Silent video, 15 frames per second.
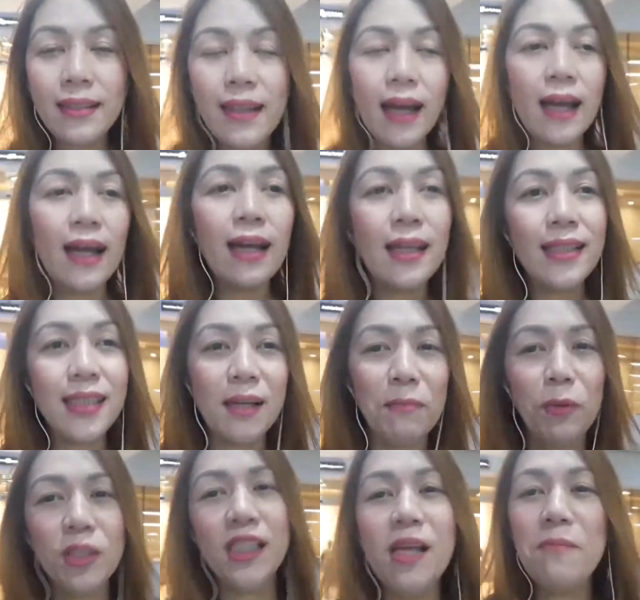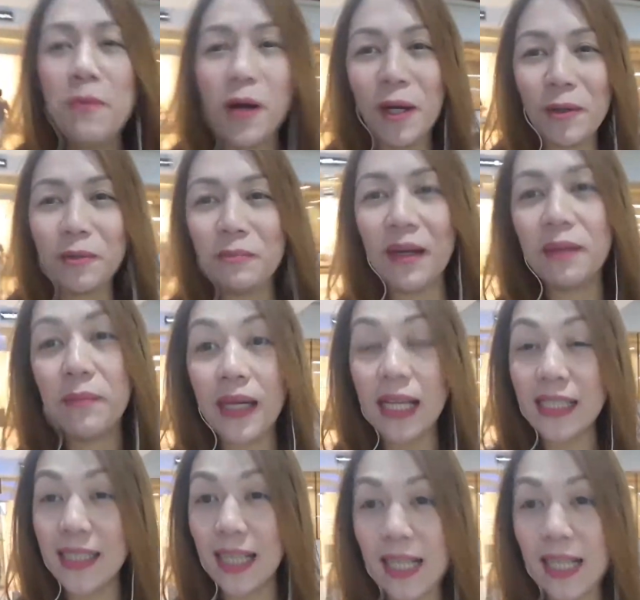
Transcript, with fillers: Guys, tapos na po ako mag-break.